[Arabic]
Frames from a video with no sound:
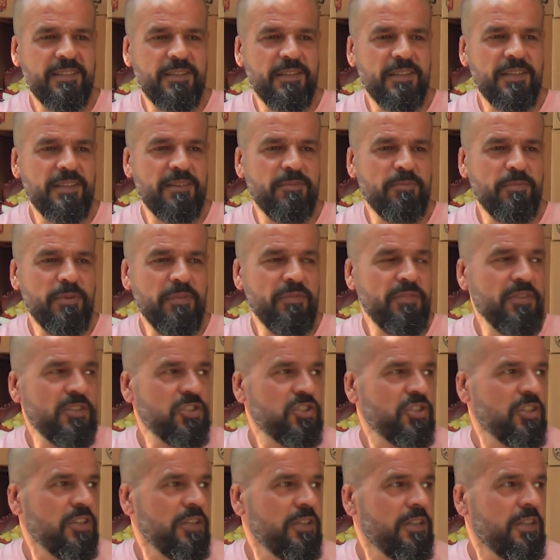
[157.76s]
نعم، ما في
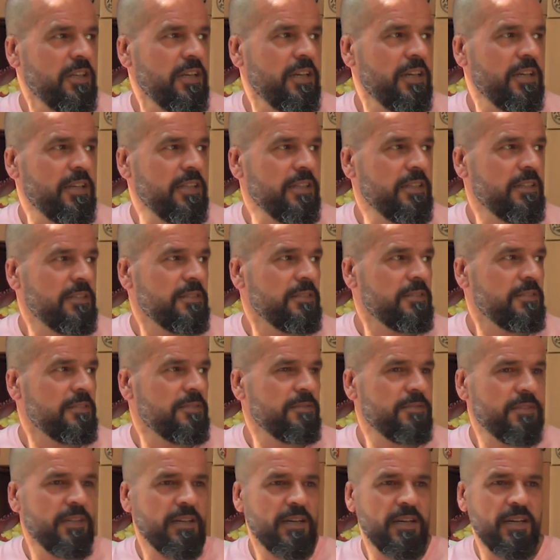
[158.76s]
شغل نهائيا
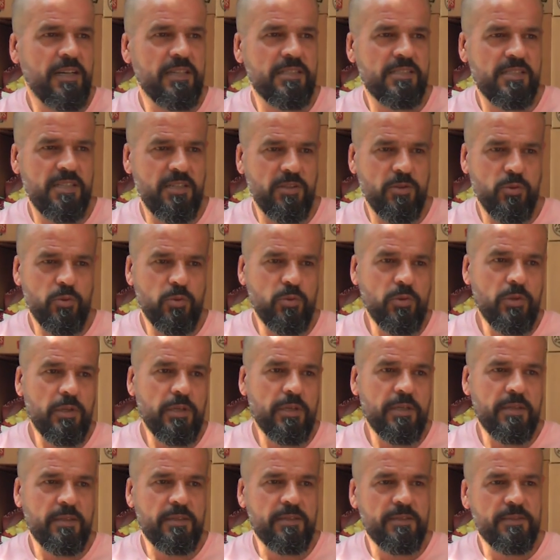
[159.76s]
على سعر
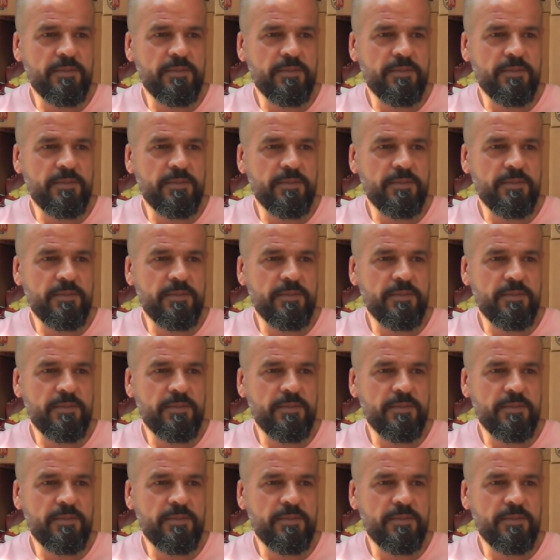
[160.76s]
الدولار